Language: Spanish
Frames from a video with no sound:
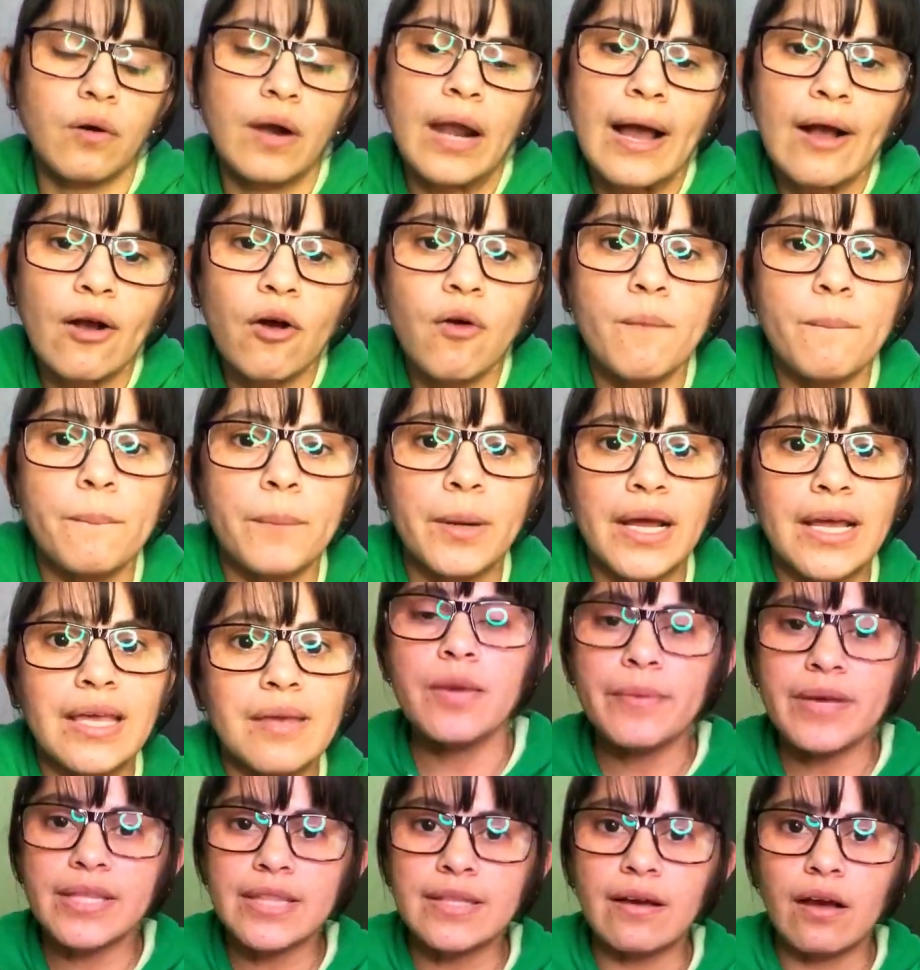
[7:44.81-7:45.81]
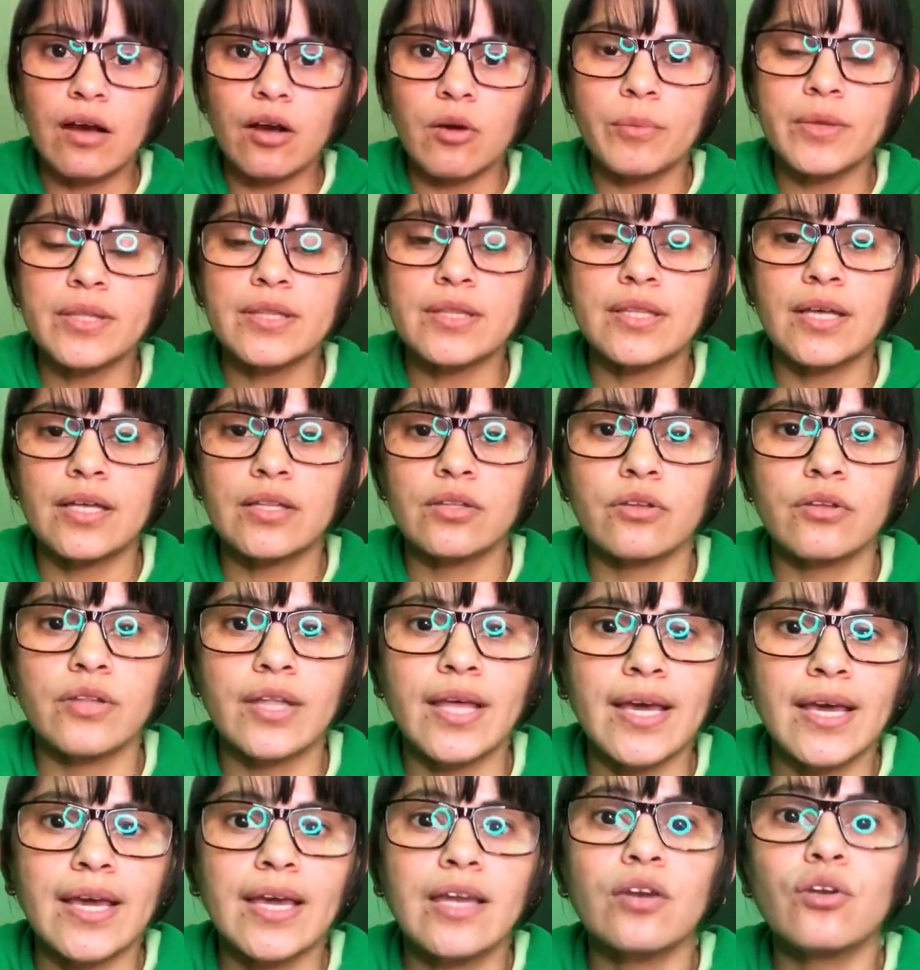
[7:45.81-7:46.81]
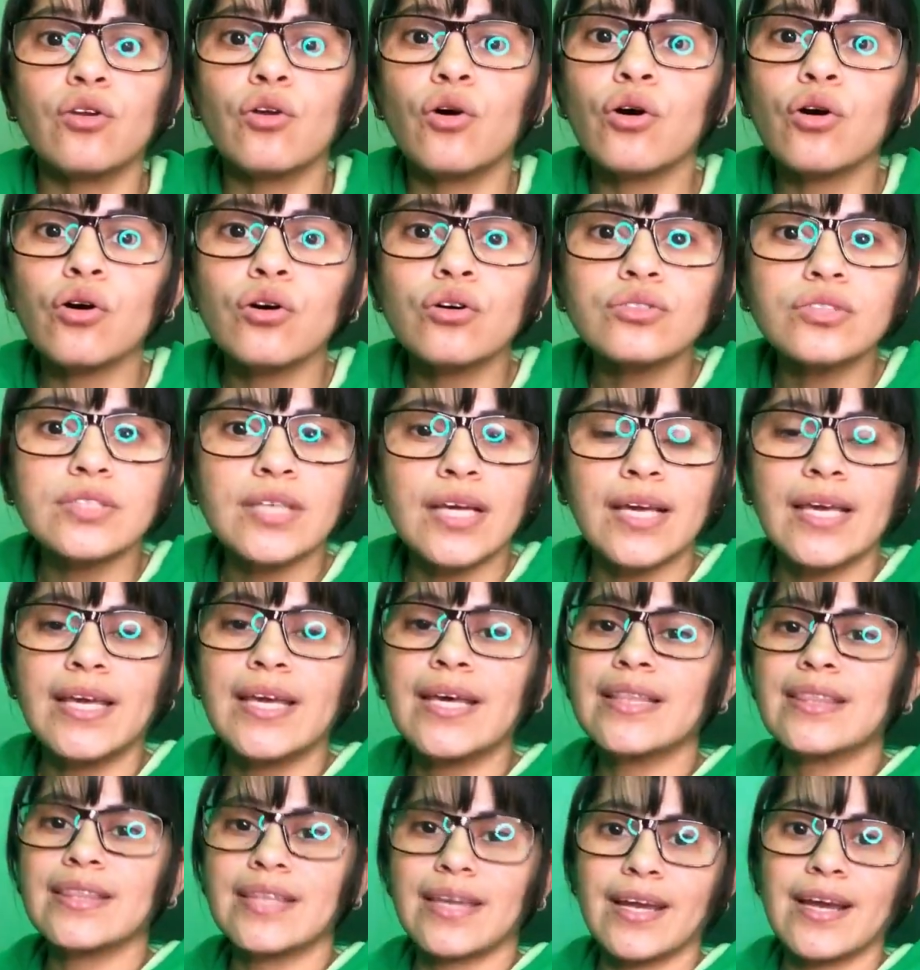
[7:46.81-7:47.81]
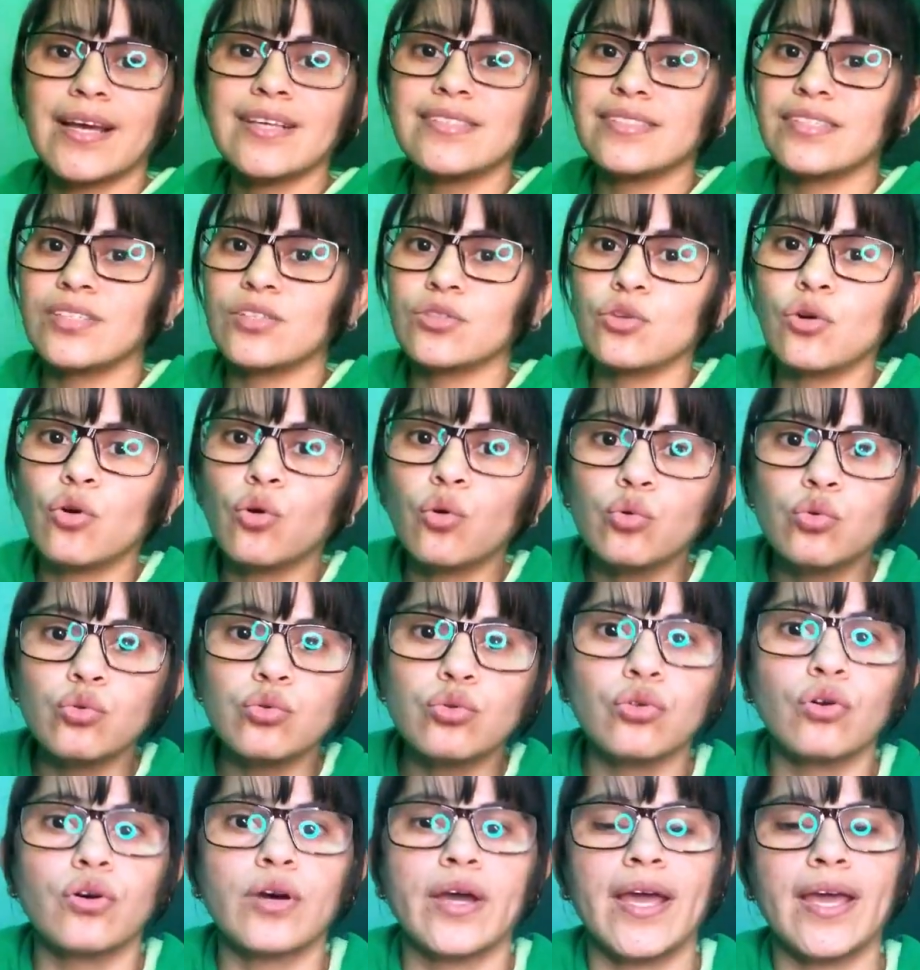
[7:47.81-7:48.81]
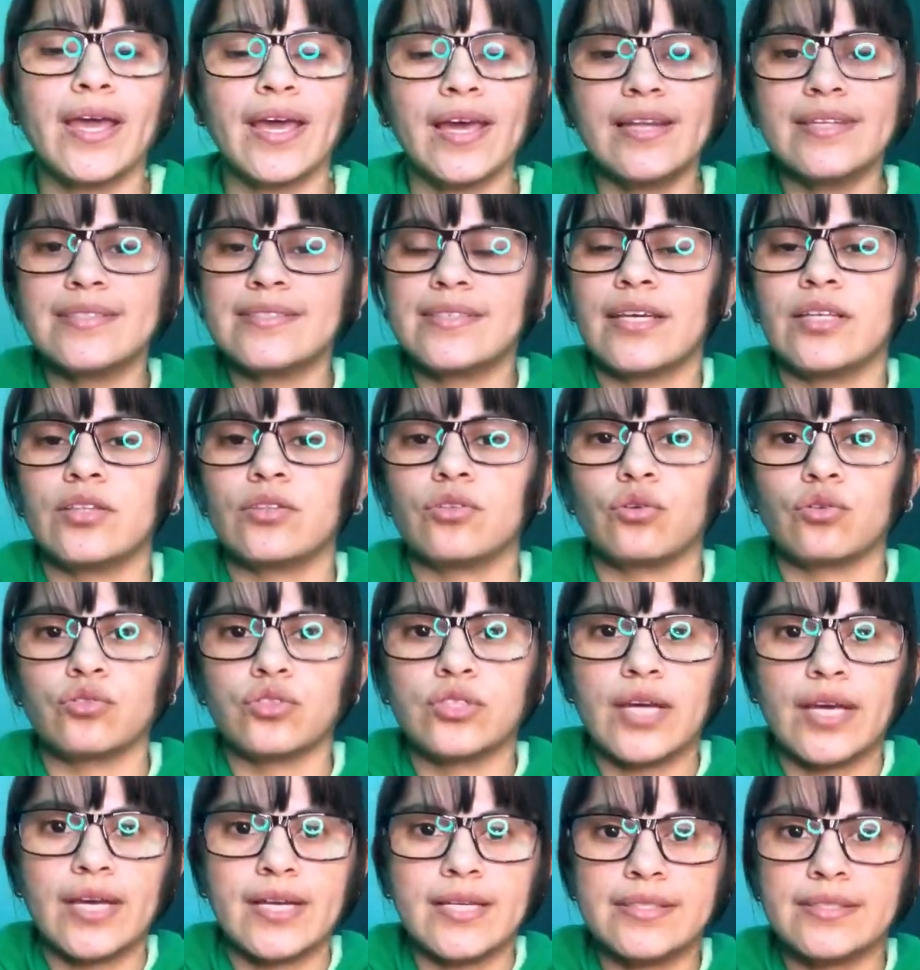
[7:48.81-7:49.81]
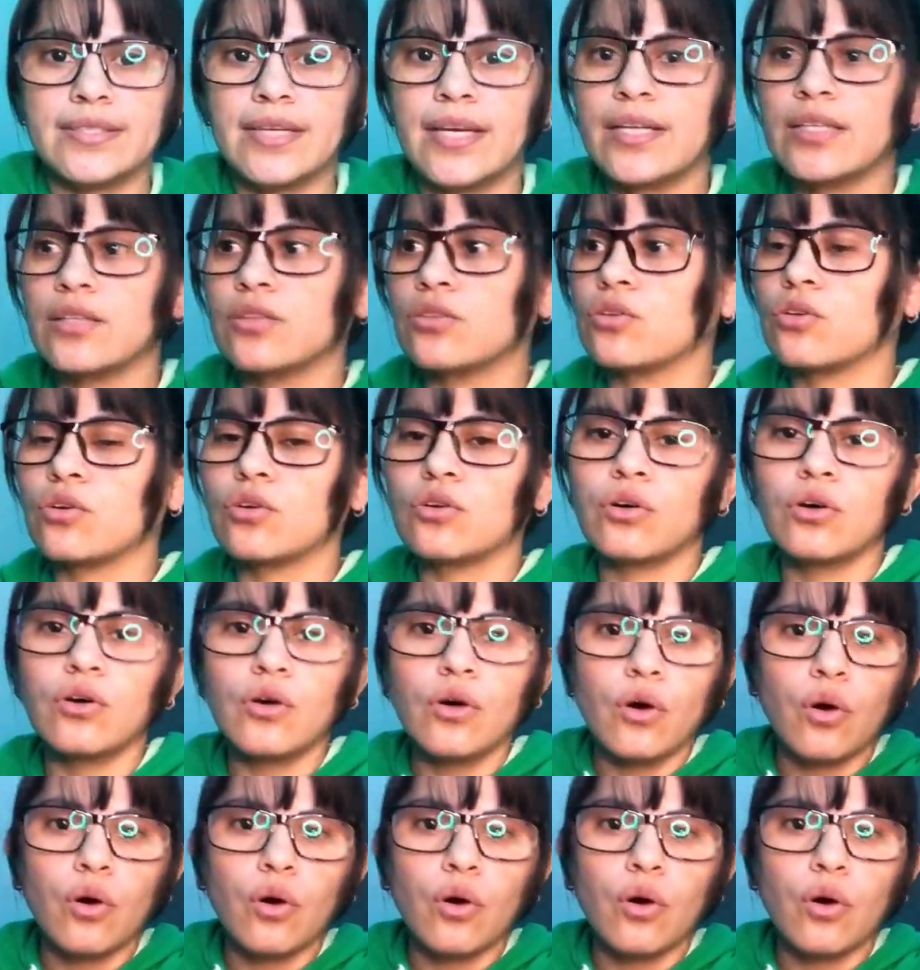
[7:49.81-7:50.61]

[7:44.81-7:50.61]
la compra y me estaba comentando de que no consiguió seguía tres asientos juntos en el centro, o sea, en el centro